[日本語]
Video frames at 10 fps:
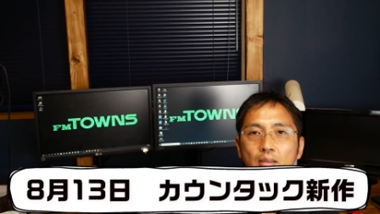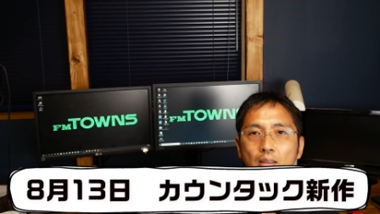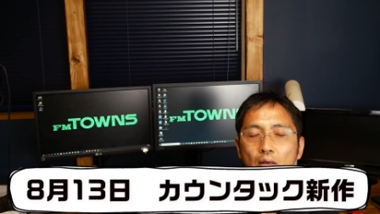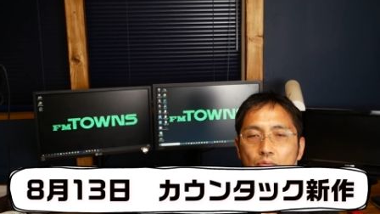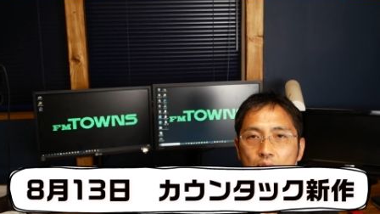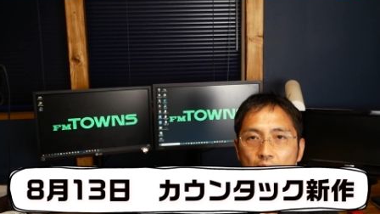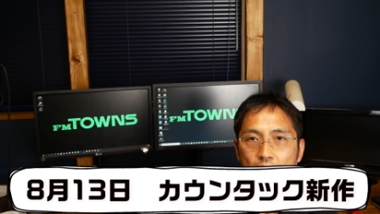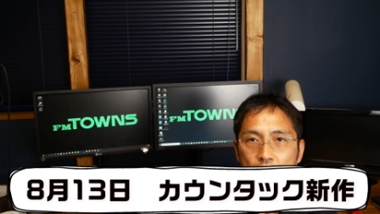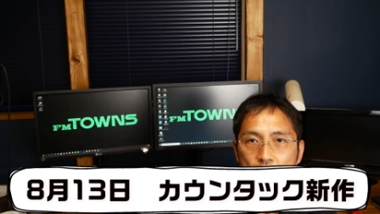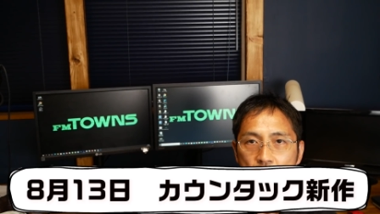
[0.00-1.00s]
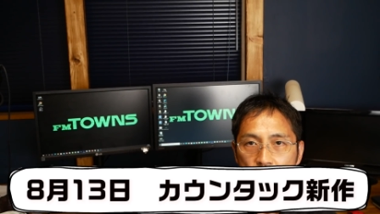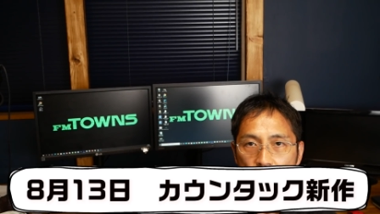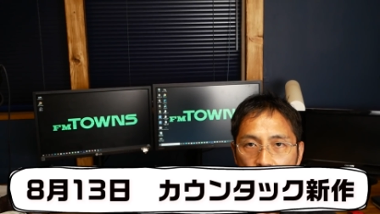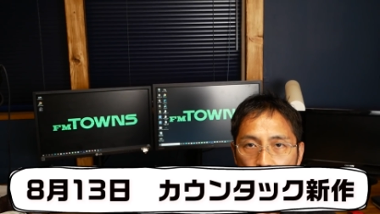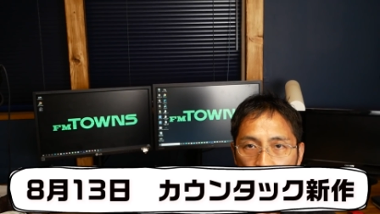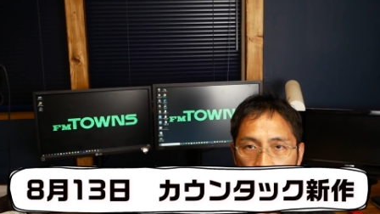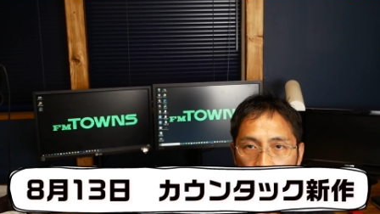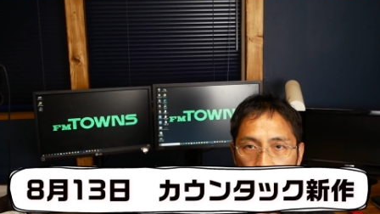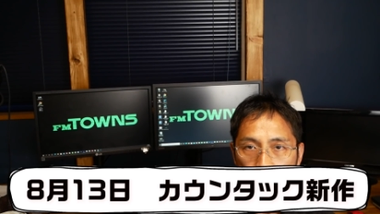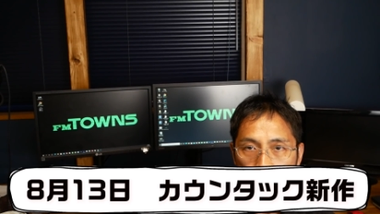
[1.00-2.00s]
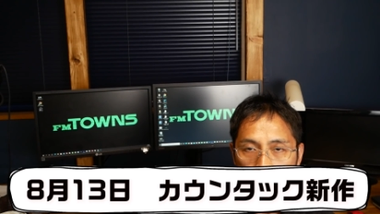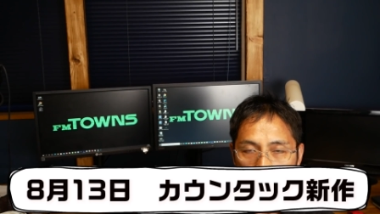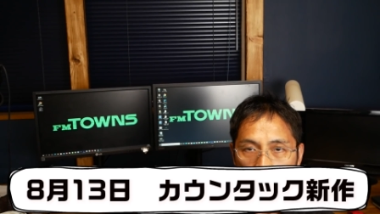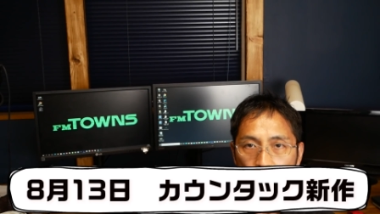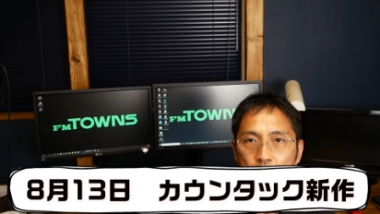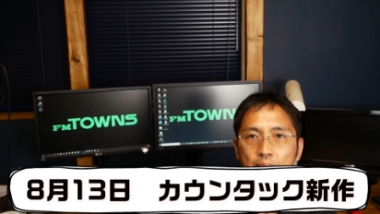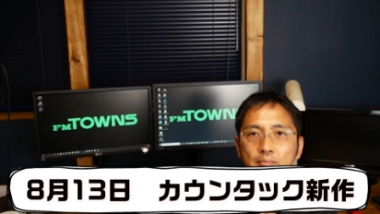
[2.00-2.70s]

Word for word: カウンタックに新型モデルが登場しました。